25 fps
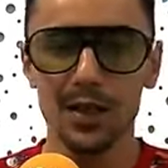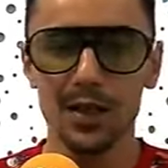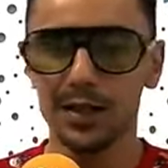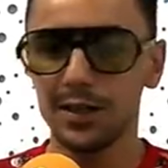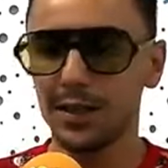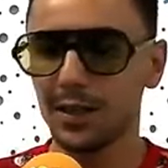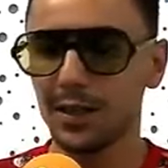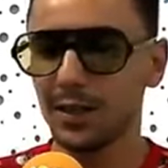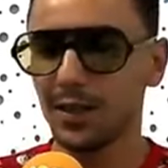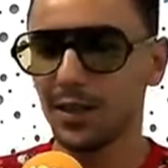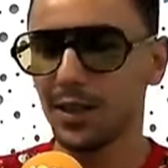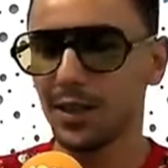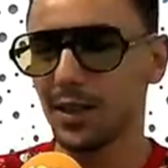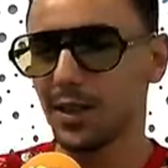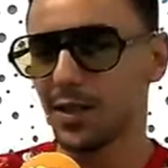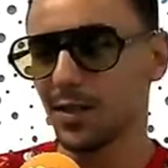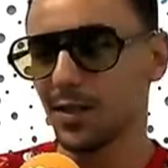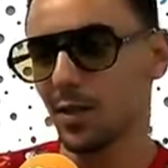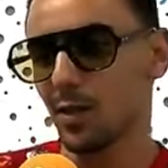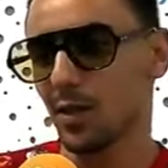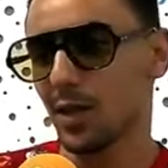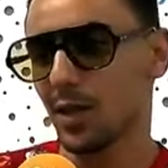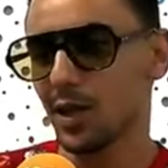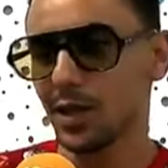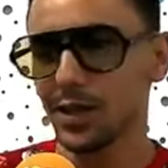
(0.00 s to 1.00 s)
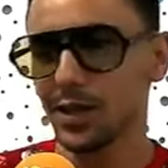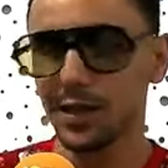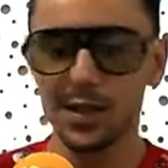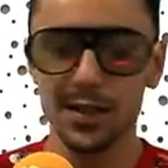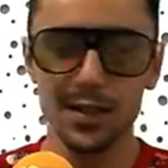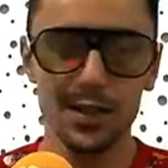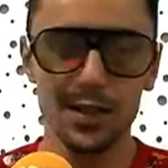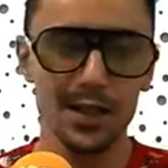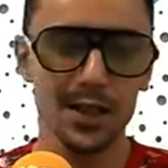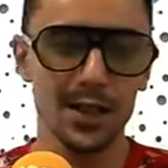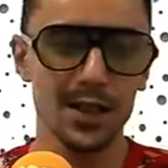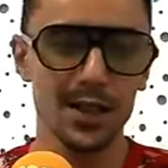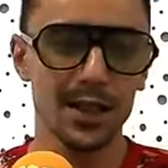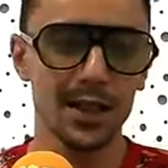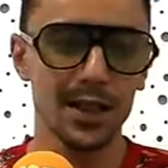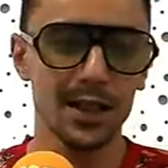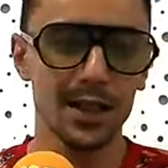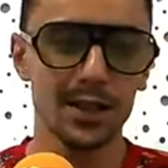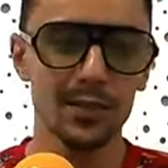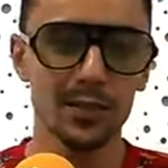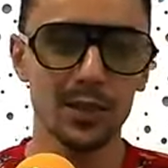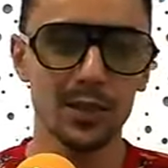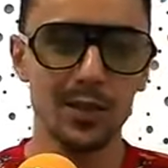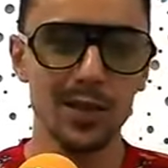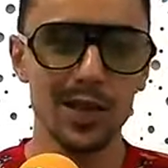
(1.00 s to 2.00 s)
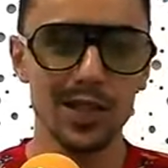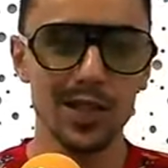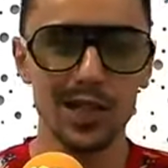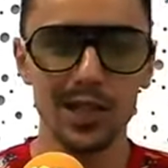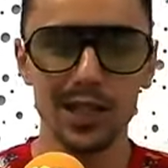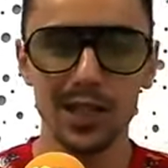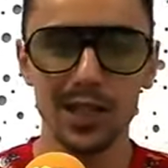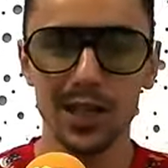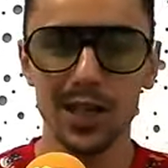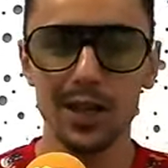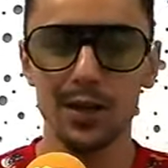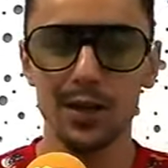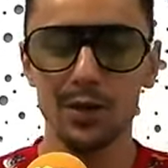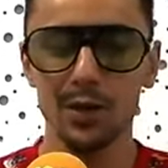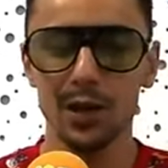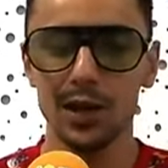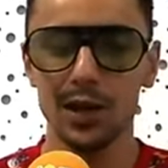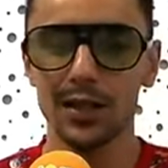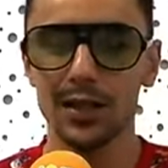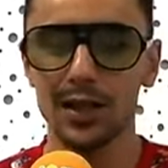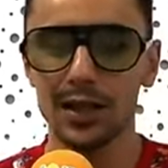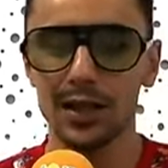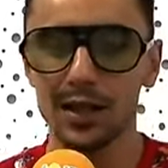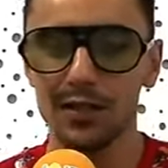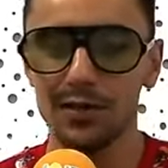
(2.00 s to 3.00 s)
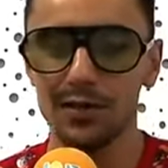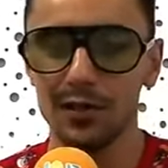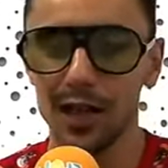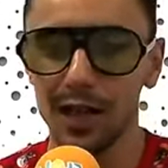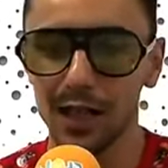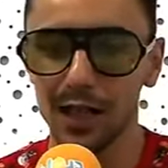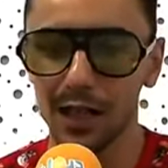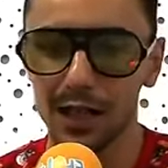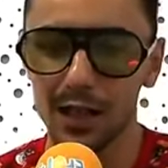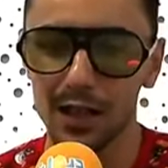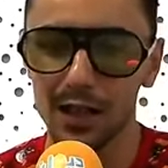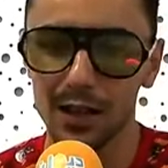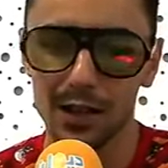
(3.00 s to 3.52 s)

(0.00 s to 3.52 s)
دي ديريكسيون ارتستيك خدمت مع شركه هولنديه في الحكايه